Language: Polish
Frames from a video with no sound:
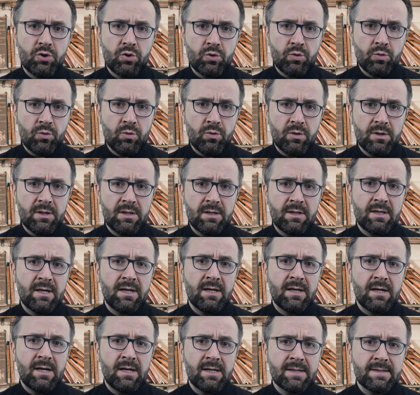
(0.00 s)
Tu i
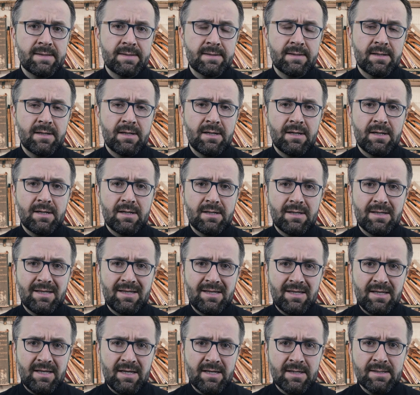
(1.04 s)
teraz
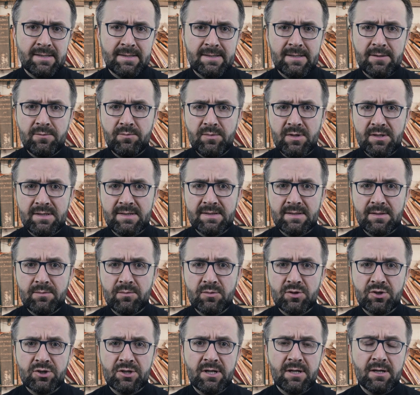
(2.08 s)
nie chcę mieć z
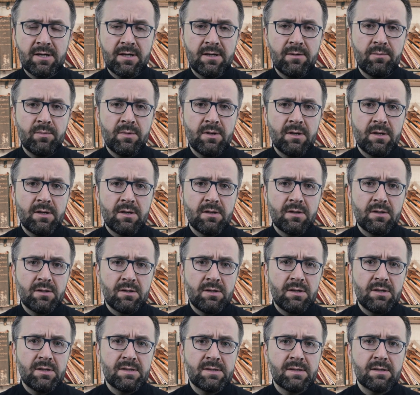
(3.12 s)
tym grzechem
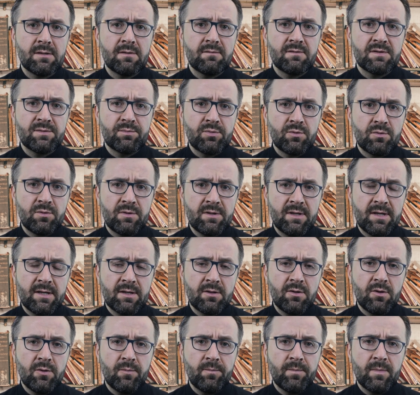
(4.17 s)
nic
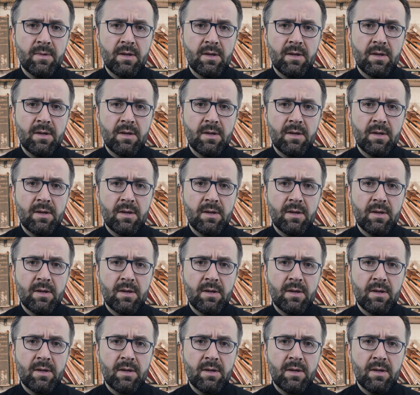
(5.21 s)
wspólnego.